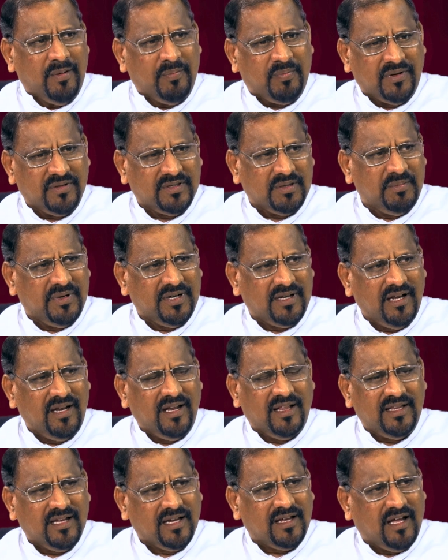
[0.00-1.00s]
விழாவை பொறுத்த
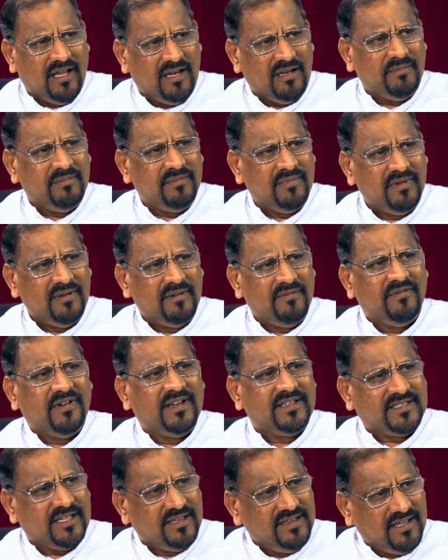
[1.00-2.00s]
மட்டும் எந்த காலம்
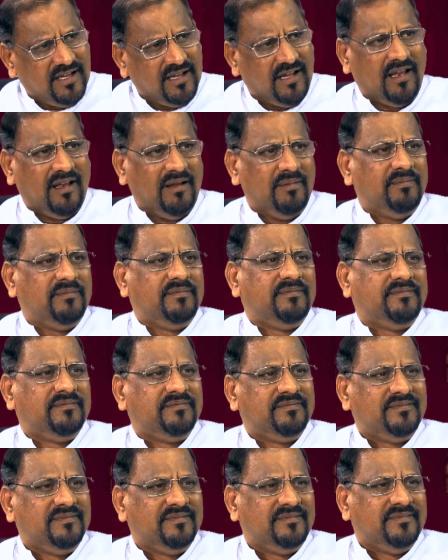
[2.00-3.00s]
வசந்த காலம்
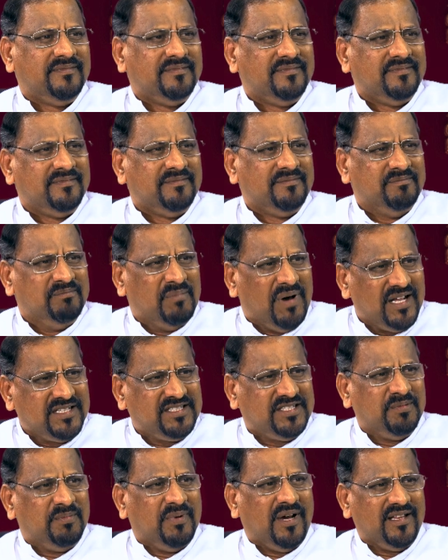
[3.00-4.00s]

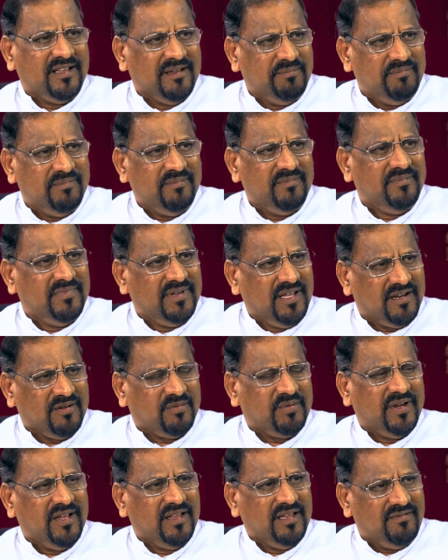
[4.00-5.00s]
மார்ச் மாதம்
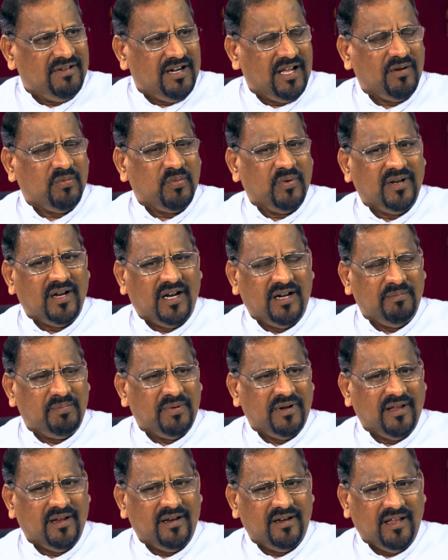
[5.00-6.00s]
ஏறக்குறைய இந்த விழா
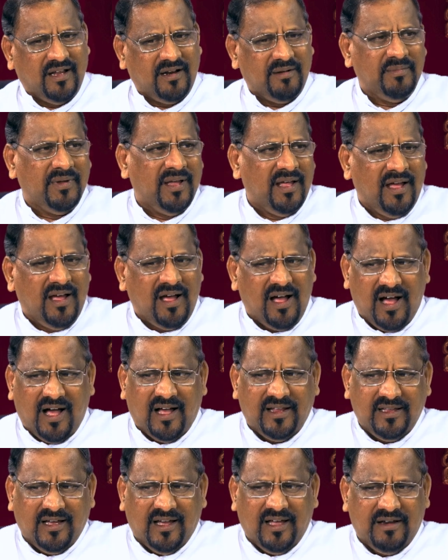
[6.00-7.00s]
கொண்டாடப்படுகிற நேரம்
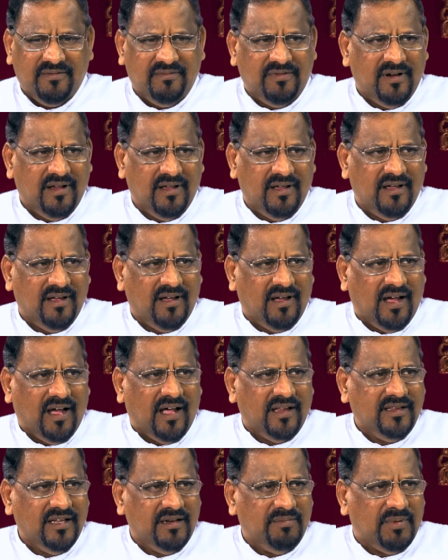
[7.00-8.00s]
ஆதார்
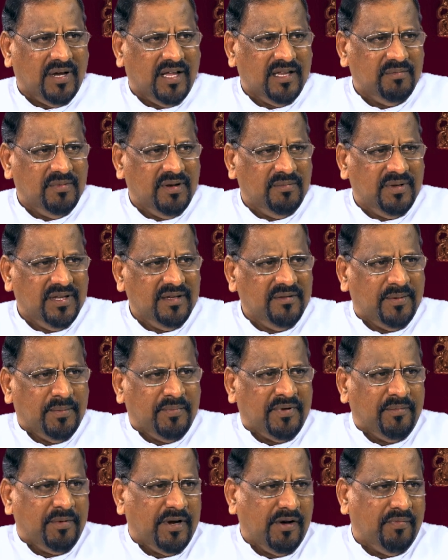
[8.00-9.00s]
ஆதர் மாதம் என்பது
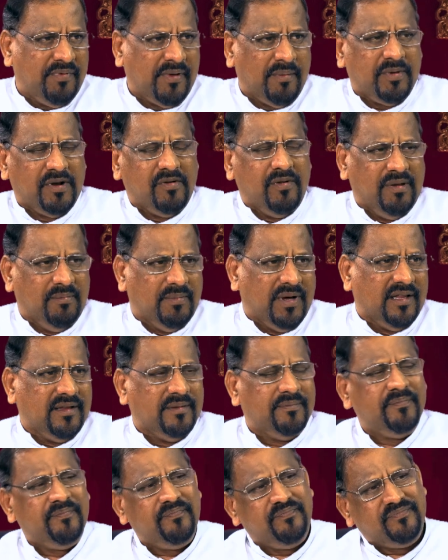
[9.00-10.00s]
பிப்ரவரி
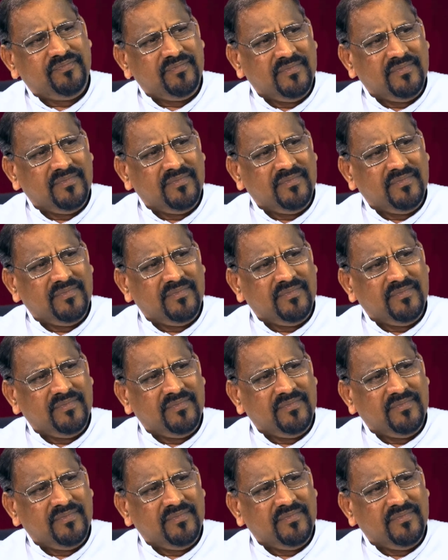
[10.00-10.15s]
மாதம்